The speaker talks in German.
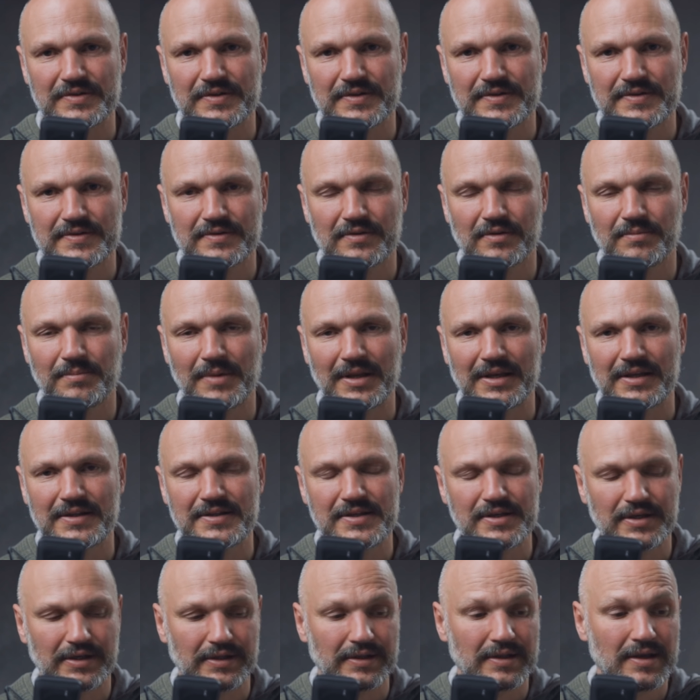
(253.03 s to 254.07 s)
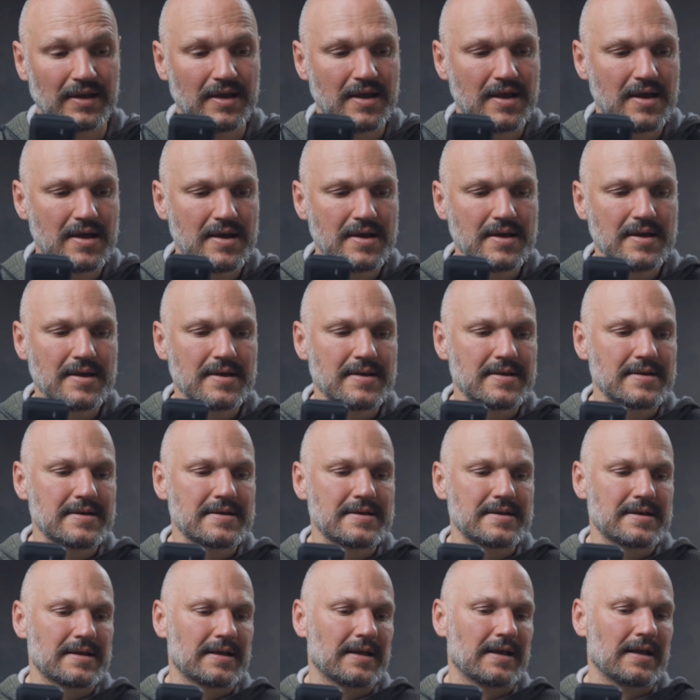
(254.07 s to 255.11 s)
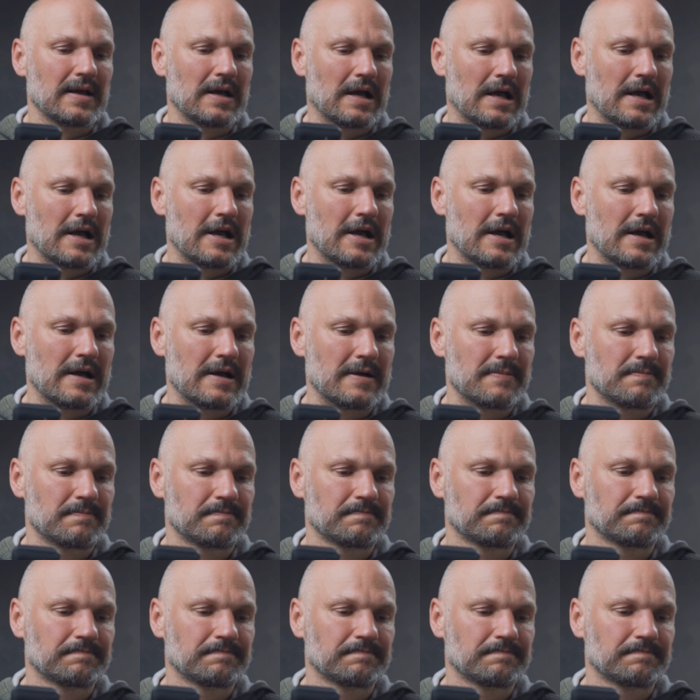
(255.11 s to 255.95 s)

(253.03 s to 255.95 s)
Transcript: sitzen und meditieren. Äh